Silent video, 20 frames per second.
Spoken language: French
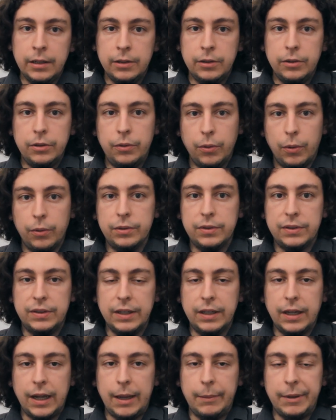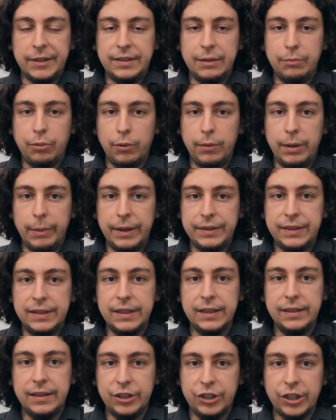Donc c'est quand même assez
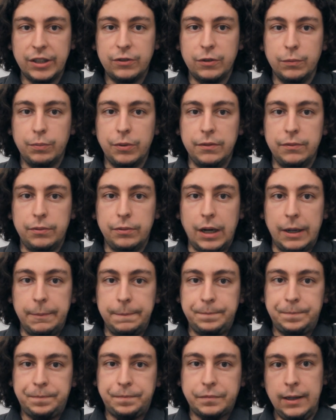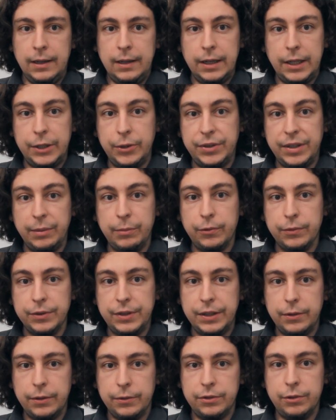problématique déjà de ce point de vue-là. La deuxième
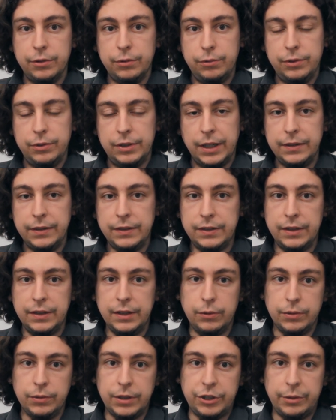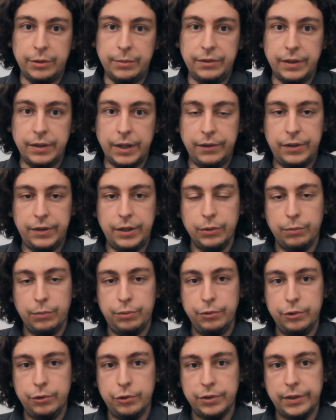conséquence de tout ça, c'est qu'on n'a jamais vérifié non
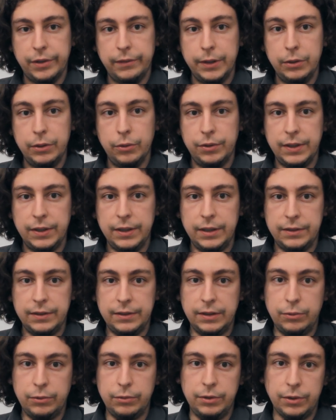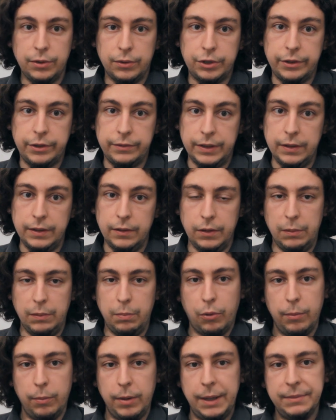plus que je savais noter les étudiants que j'avais. Et le
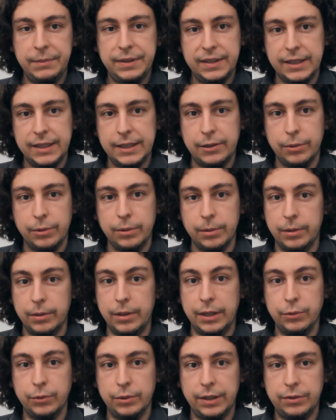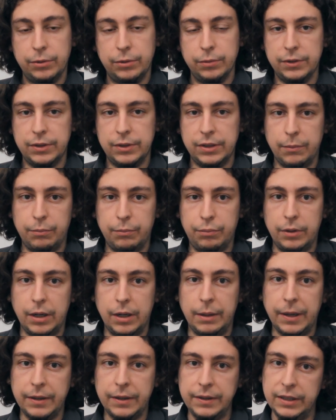problème, c'est que la notation, c'est un peu
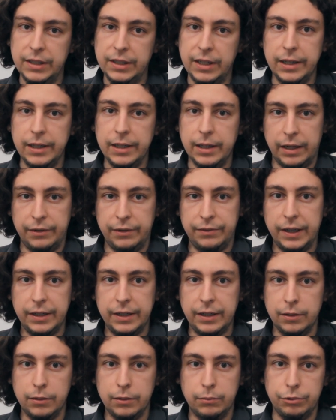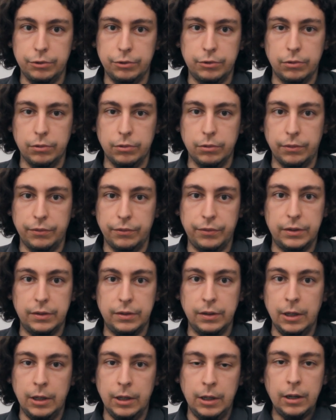la partie clé à la fac, hein, puisque en
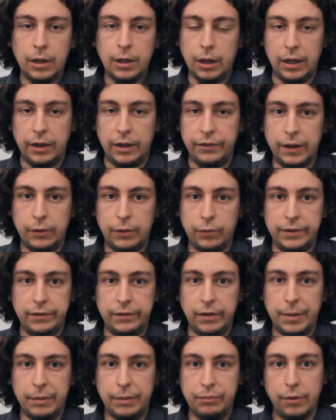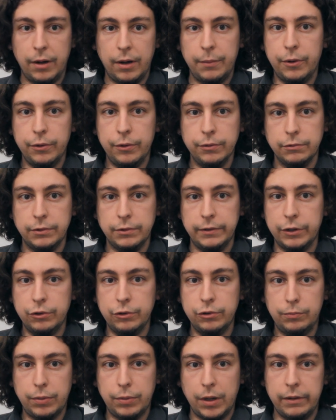fait, à la fac, on n'y va pas pour apprendre, on y va
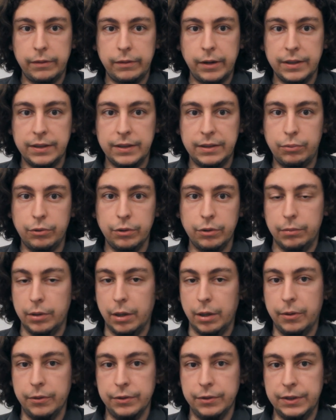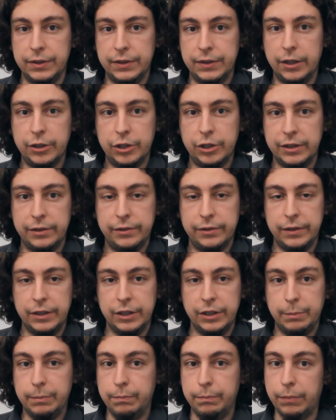juste par avoir un diplôme. L'apprentissage, il se
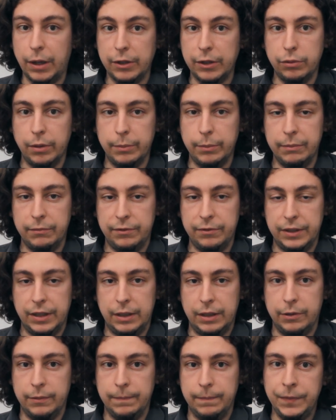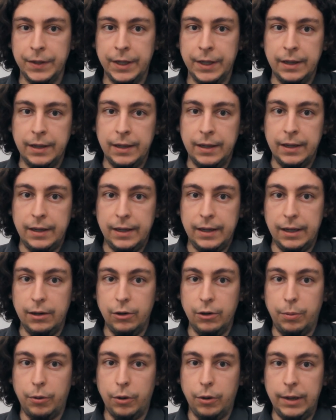fait par soi-même finalement. Et
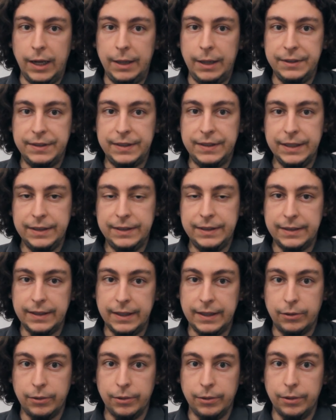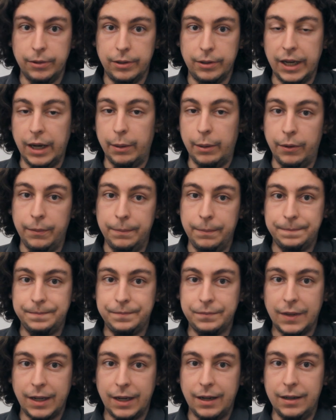le problème ici, c'est que clairement,
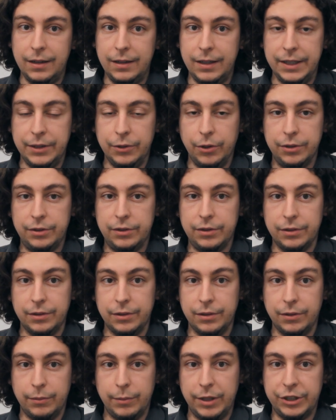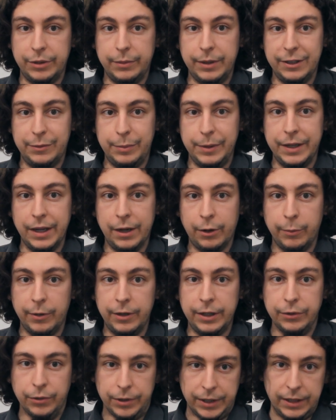les notes, euh, on m'a jamais expliqué
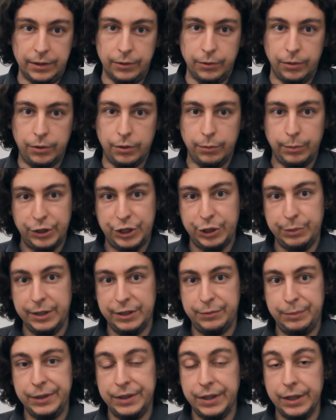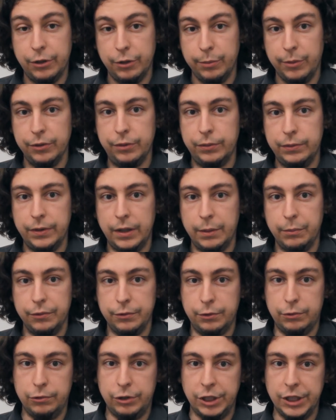comment les donner. Donc on m'a jamais expliqué comment trouver un
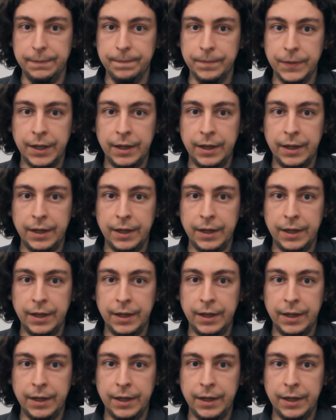bon sujet.